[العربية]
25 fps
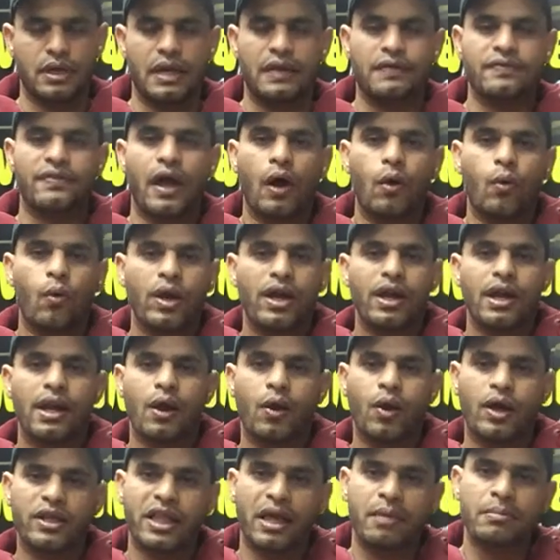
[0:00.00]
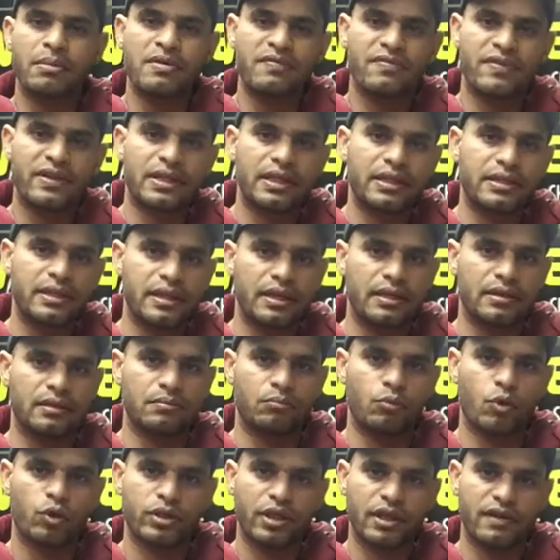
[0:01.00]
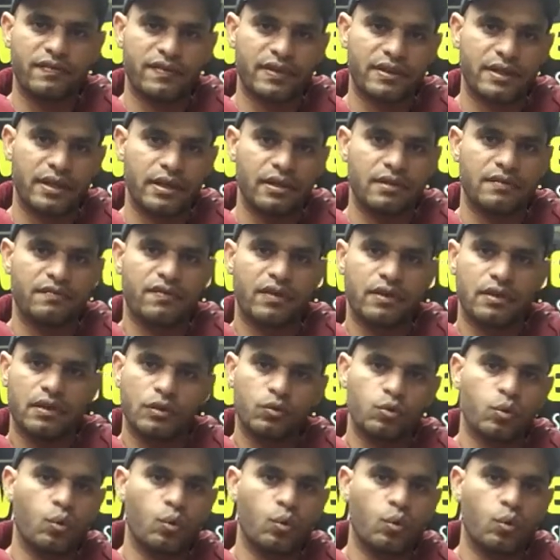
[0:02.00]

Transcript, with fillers: انت اولا لو هتعمل فتلتين مختلفتين فتله